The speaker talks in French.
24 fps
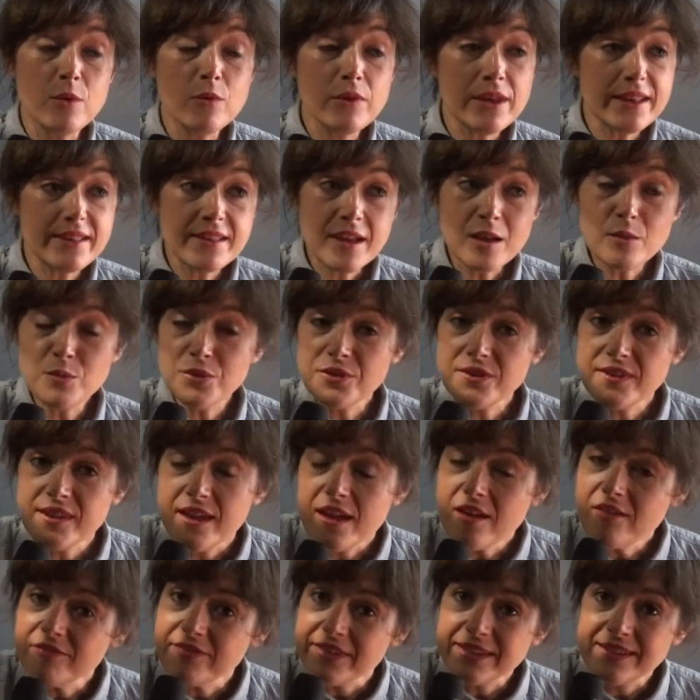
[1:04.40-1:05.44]
Oui, c'est un peu ça
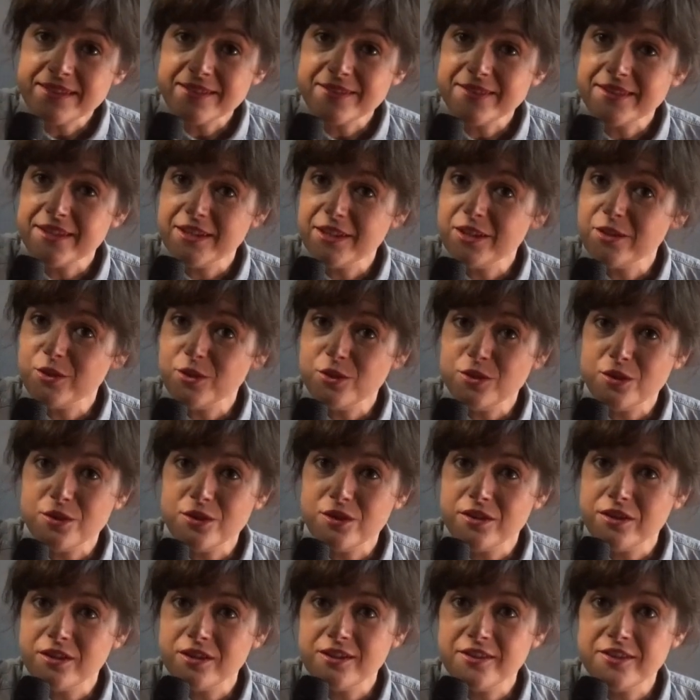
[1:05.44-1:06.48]
en fait. C'est que
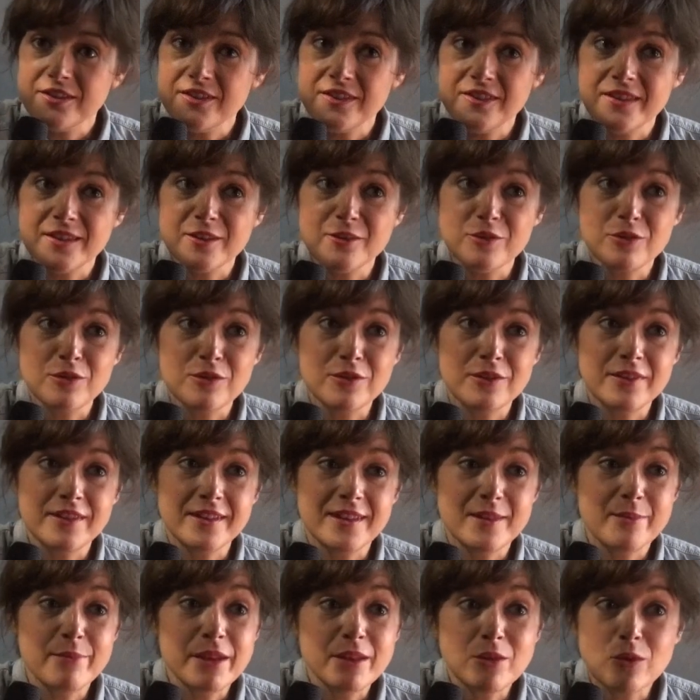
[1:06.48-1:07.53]
euh, c'est que
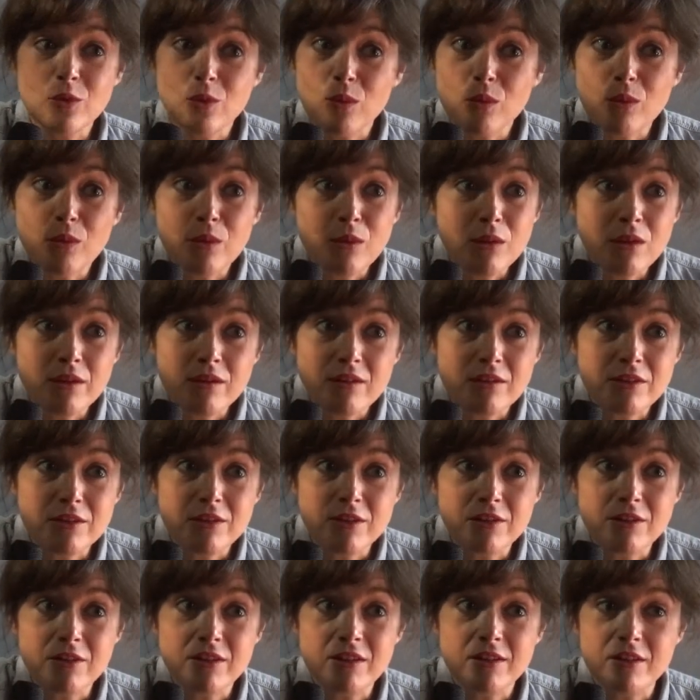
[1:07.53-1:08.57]
c'était pas trop
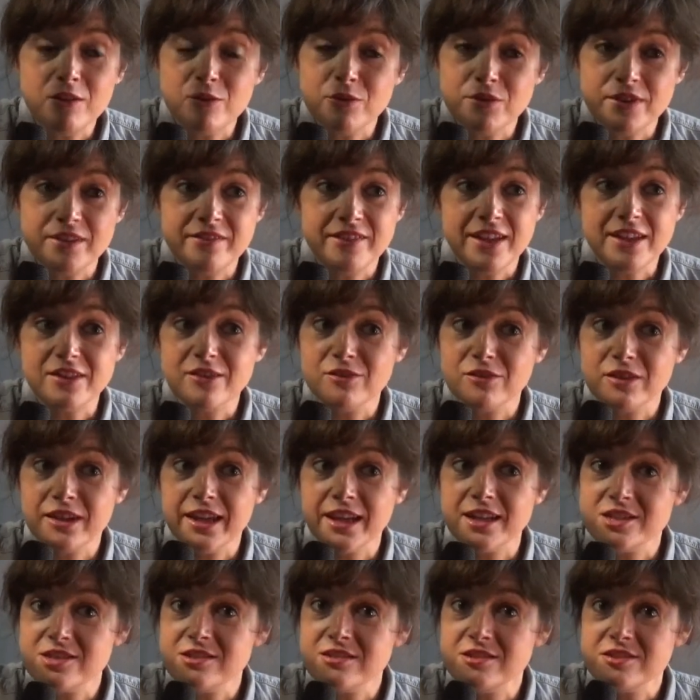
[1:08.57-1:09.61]
euh, l'univers dans
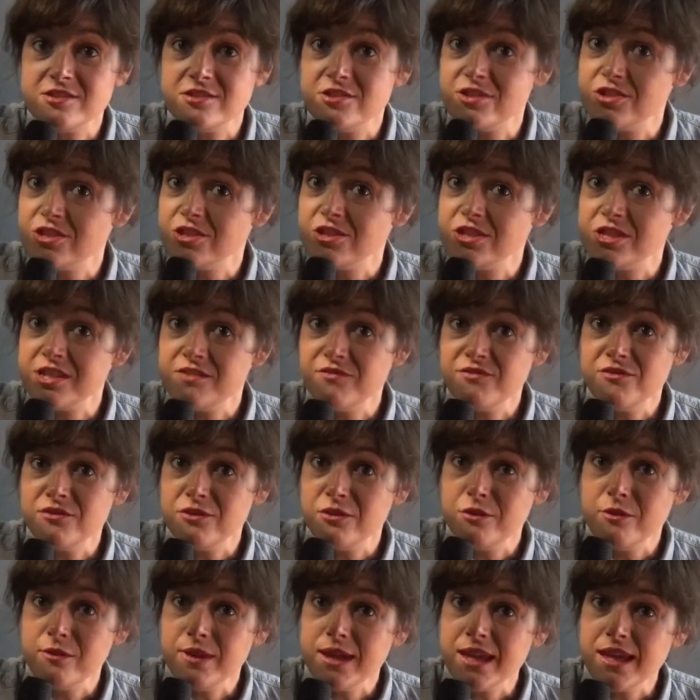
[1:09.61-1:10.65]
lequel
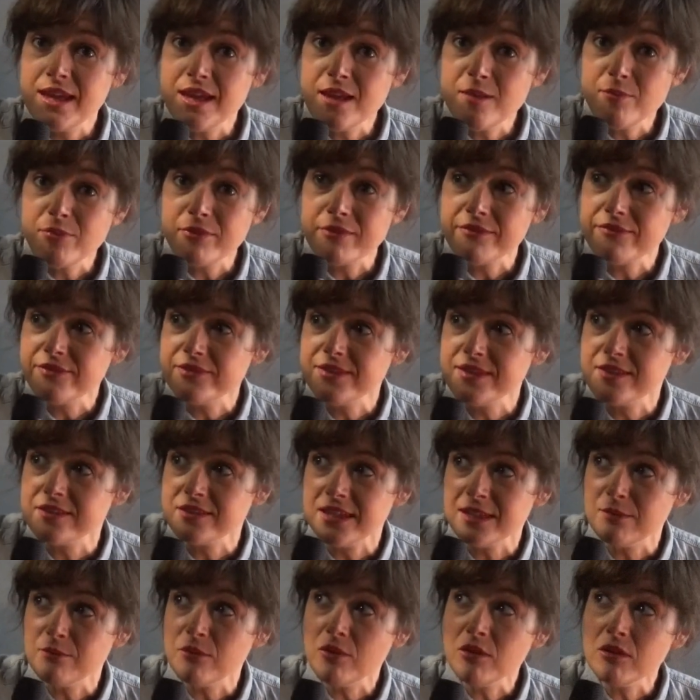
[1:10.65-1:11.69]
j'évoluais
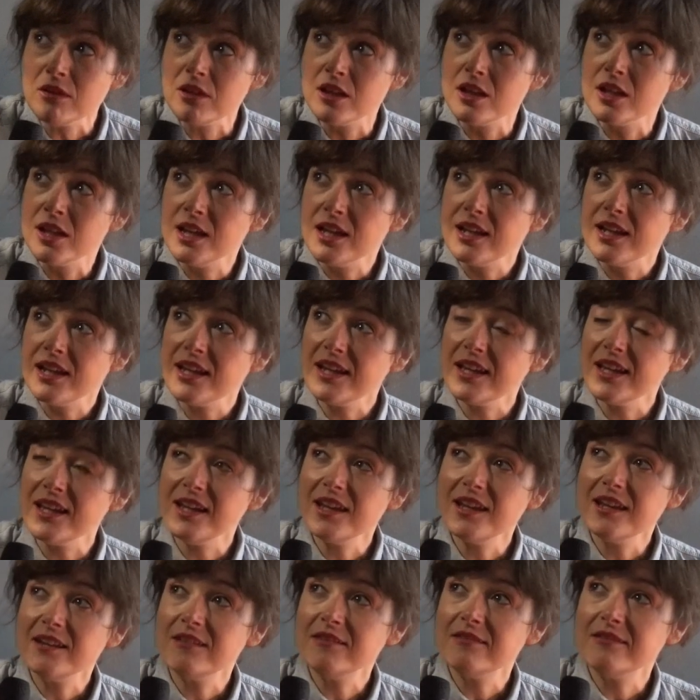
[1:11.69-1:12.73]
professionnellement.
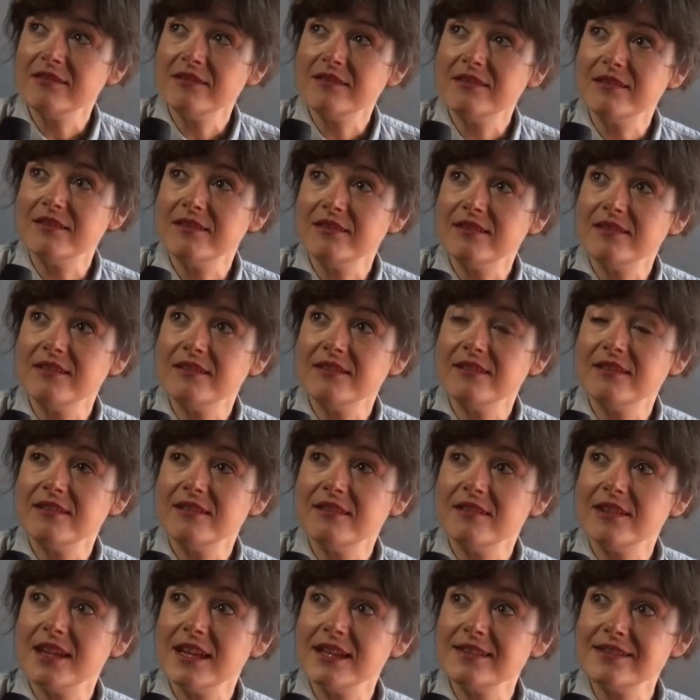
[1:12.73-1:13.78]
Et,
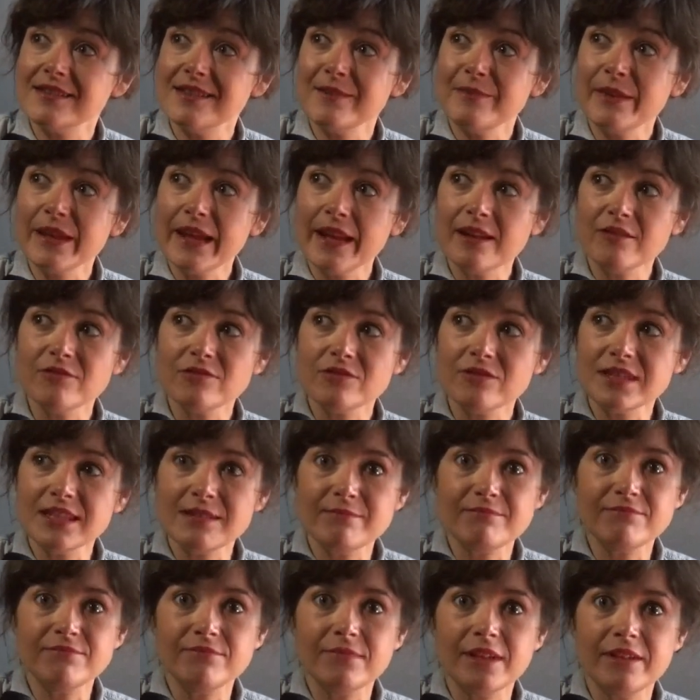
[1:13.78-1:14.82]
euh, et c'était pas quelque chose qui
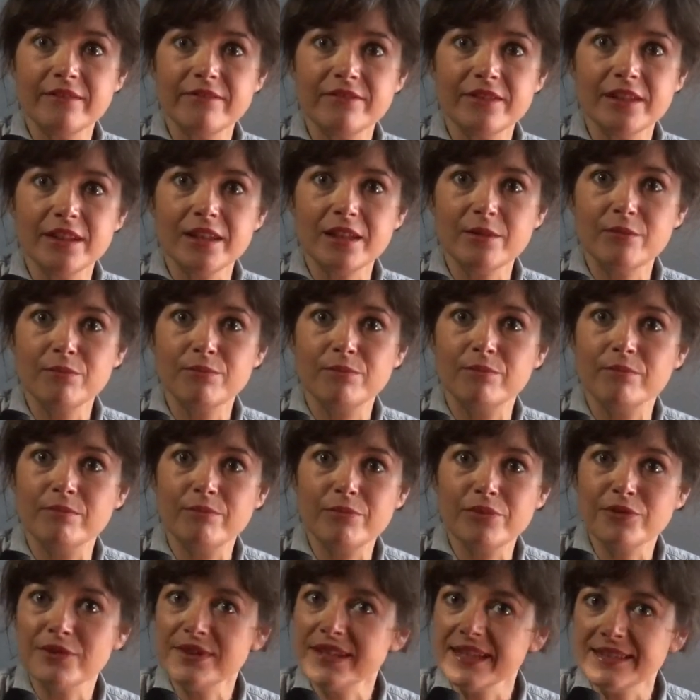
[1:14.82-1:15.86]
m'avait
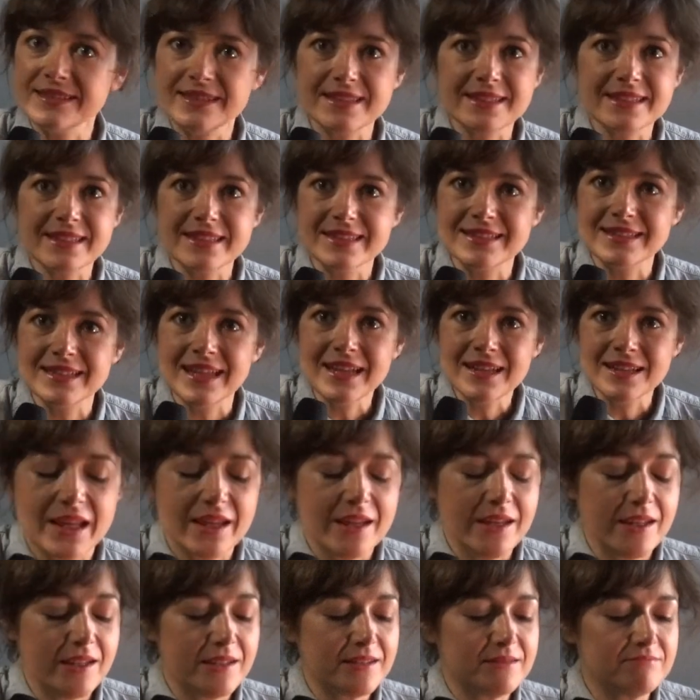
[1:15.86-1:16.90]
plus attiré que ça.
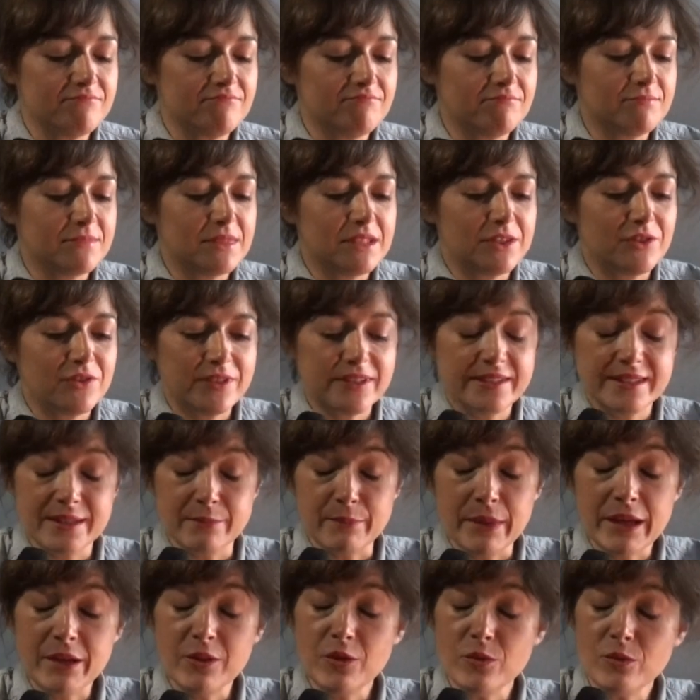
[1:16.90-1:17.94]
Et je sais
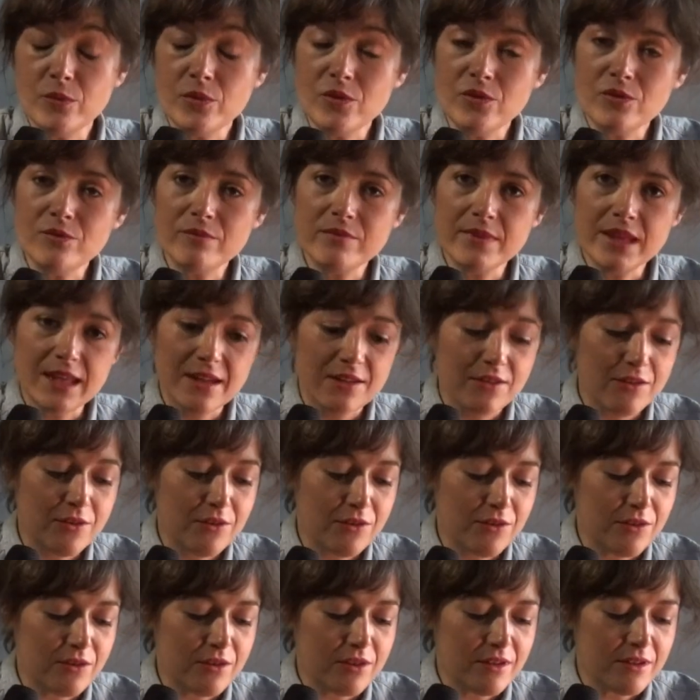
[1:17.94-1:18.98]
pas comment, mais
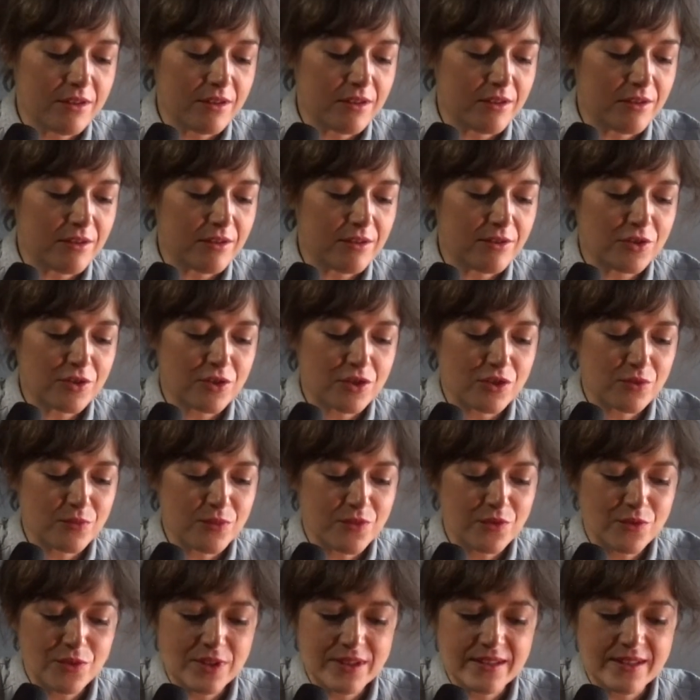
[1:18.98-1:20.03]
euh, je me
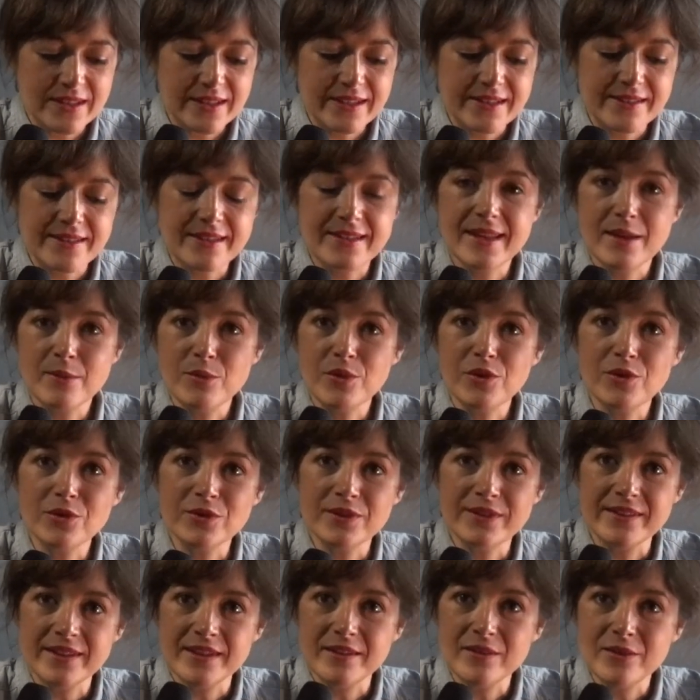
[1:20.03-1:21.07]
suis intéressée d'abord au
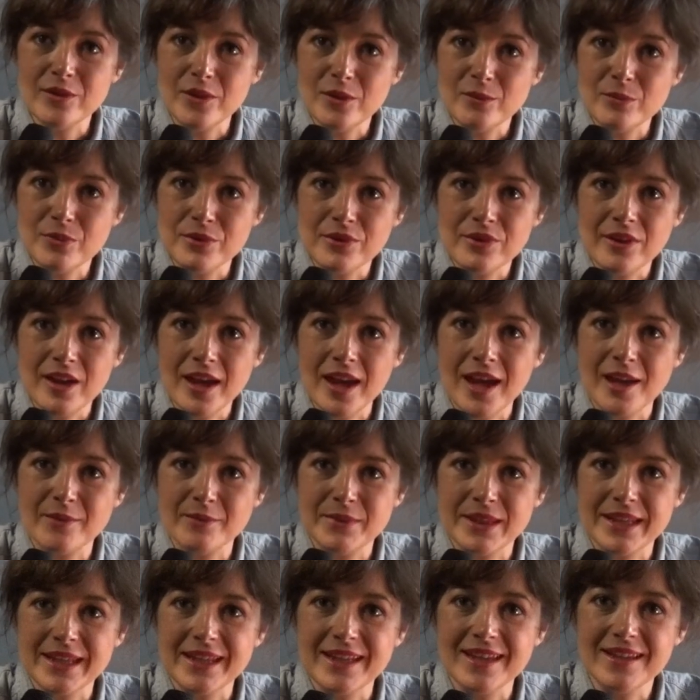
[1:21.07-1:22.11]
stand-up euh,
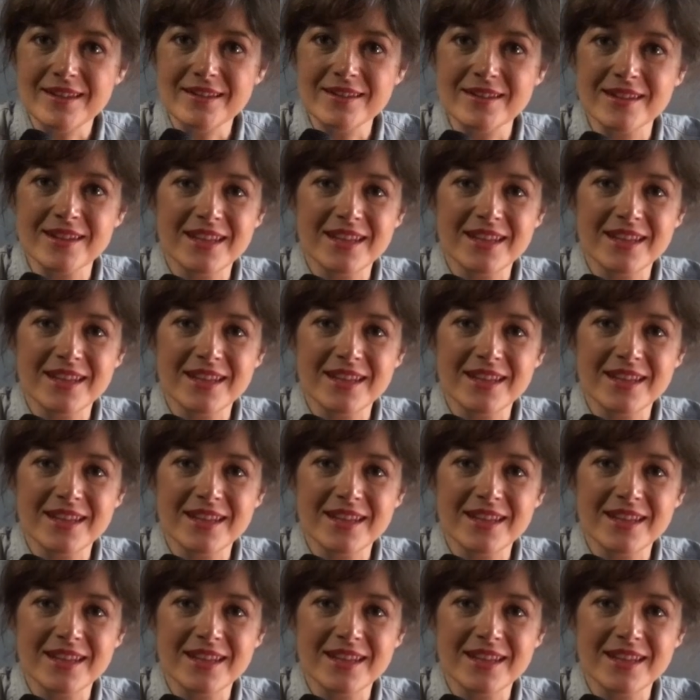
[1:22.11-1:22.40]
américain.